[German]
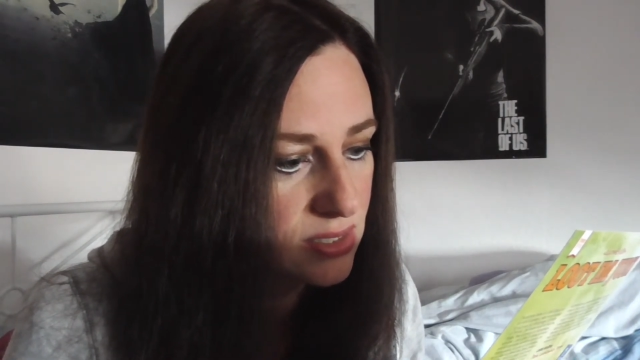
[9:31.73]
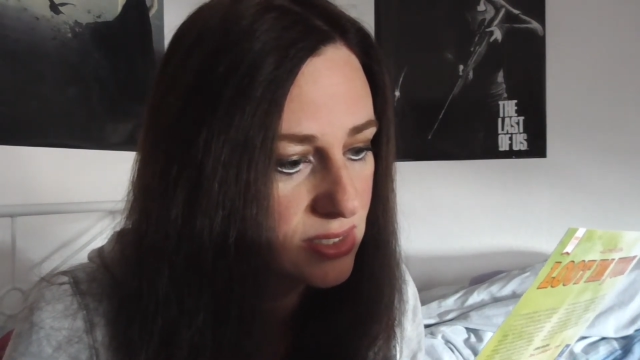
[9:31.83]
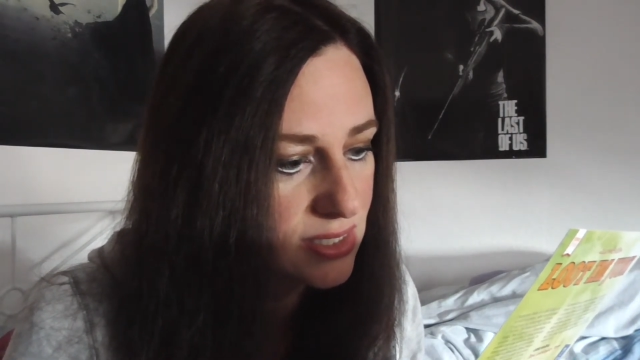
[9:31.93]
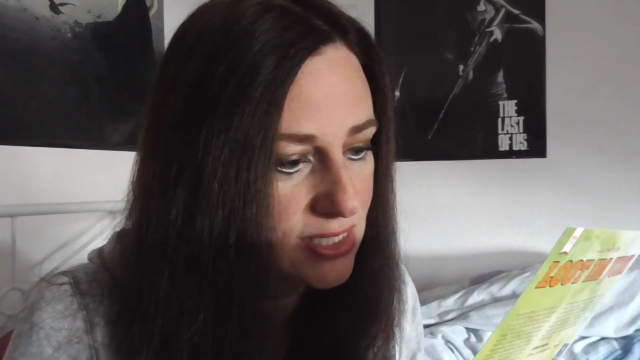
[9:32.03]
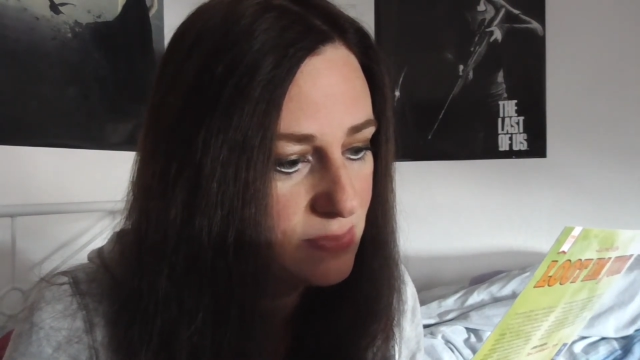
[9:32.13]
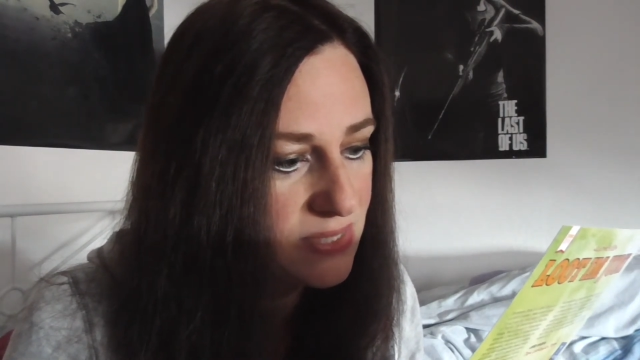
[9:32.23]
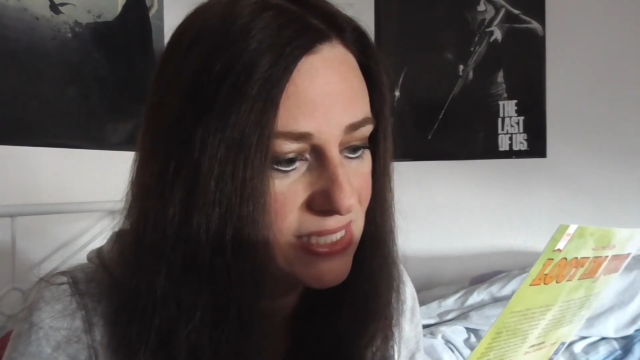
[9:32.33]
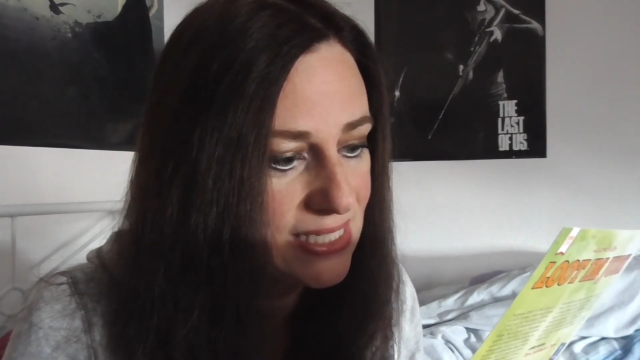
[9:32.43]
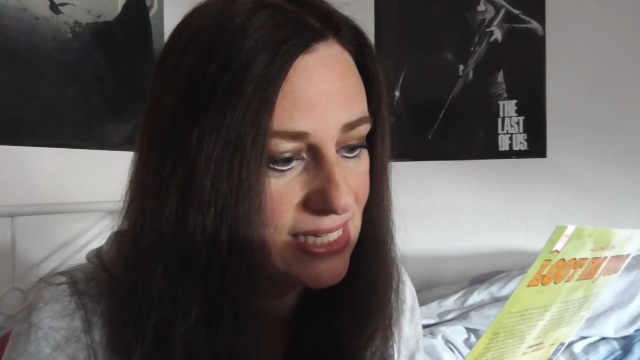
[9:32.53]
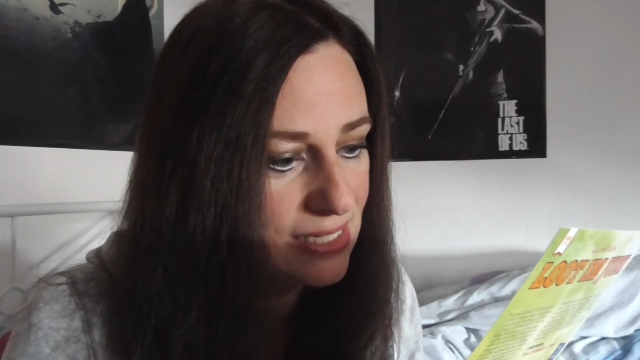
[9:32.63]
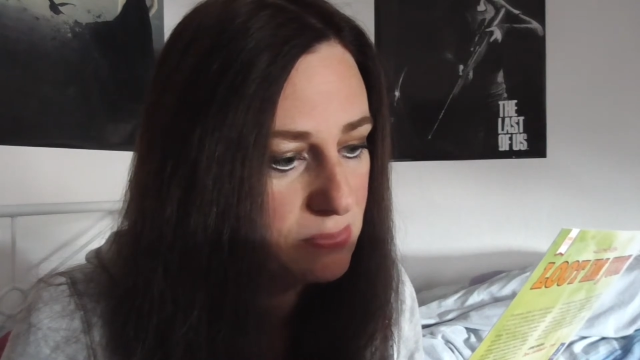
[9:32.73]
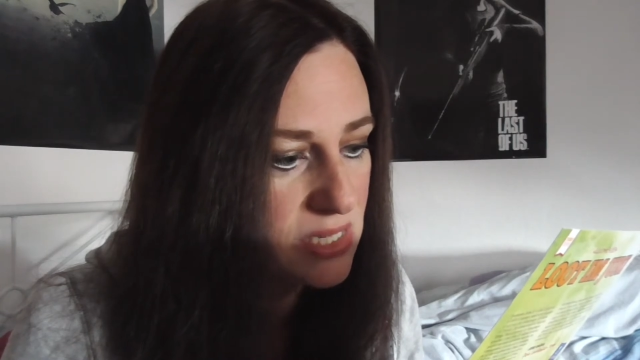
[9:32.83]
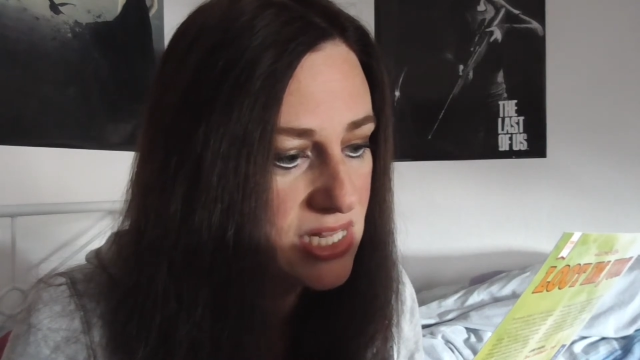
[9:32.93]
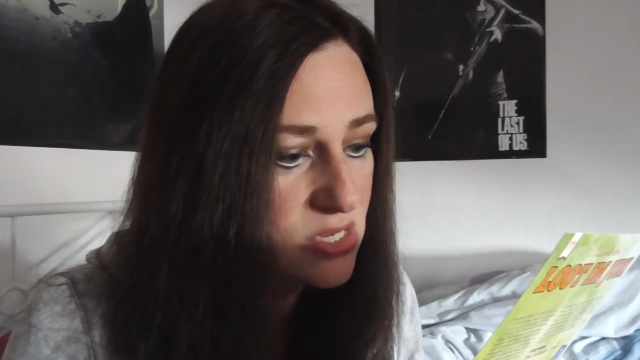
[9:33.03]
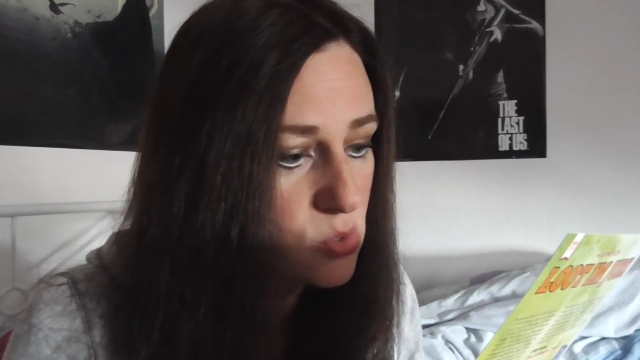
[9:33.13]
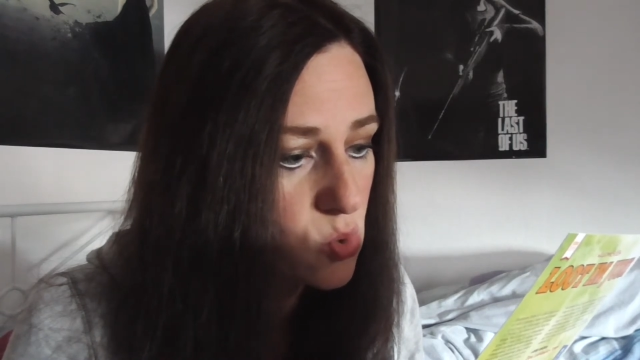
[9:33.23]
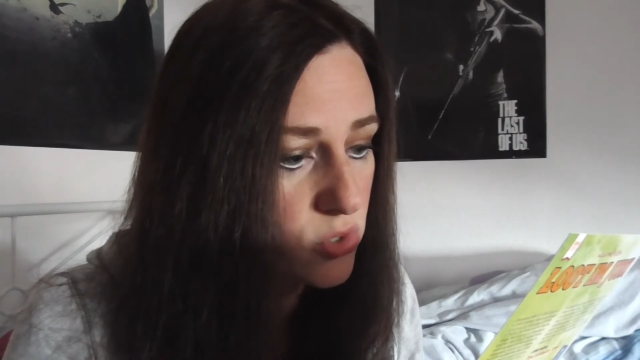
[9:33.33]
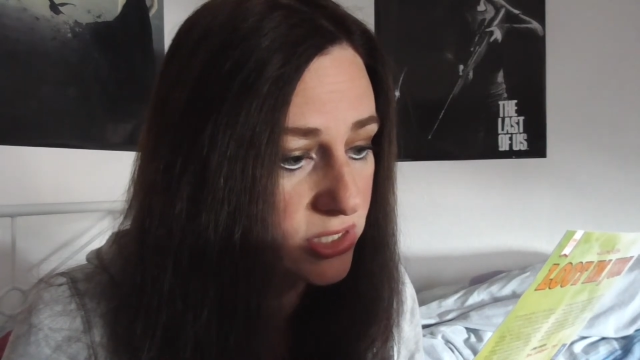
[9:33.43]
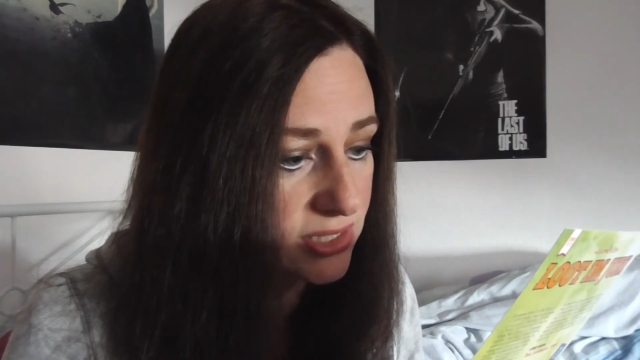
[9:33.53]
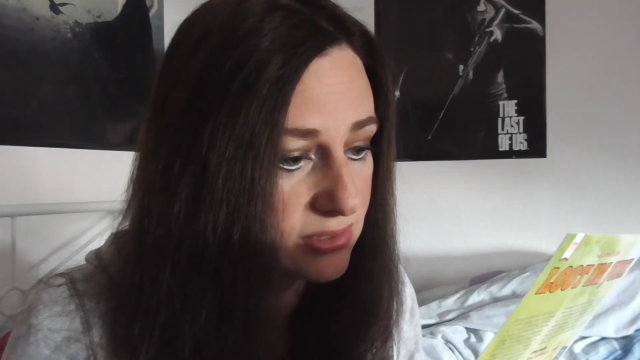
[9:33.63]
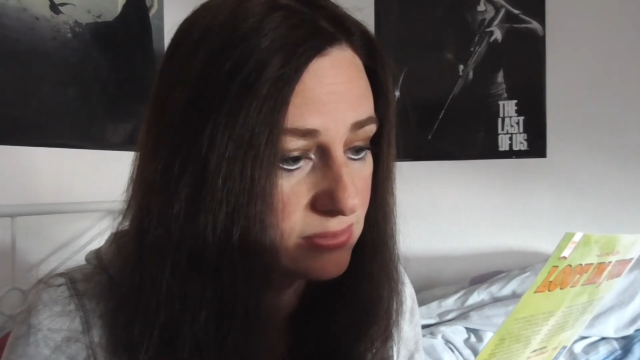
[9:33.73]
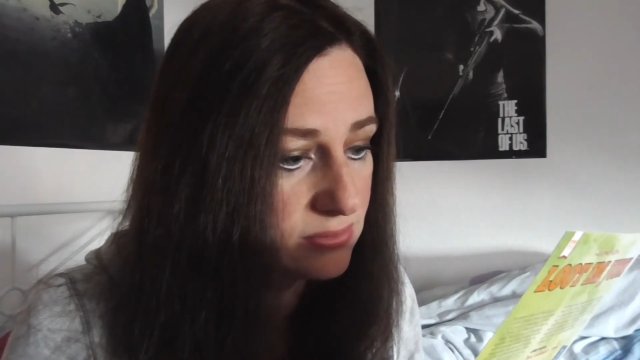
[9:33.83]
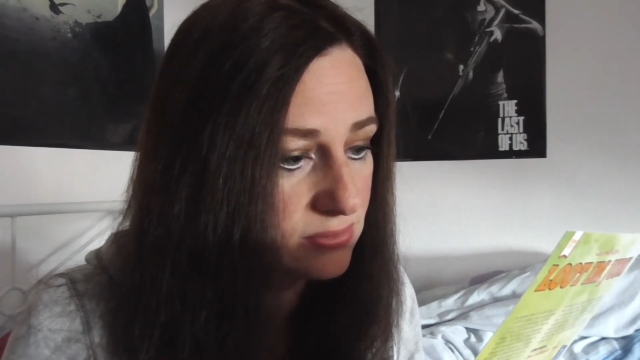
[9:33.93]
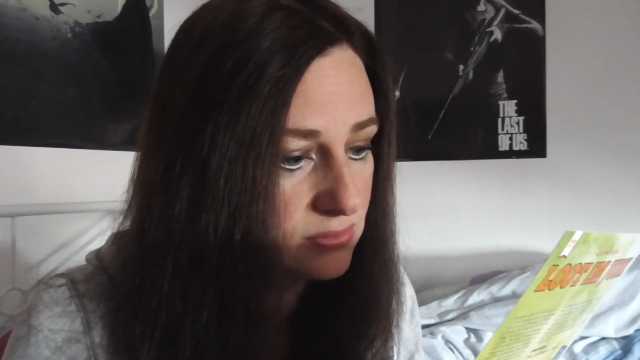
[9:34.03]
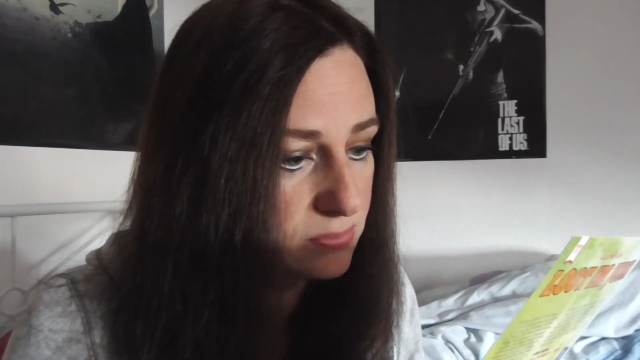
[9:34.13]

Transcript: 17 Millionen.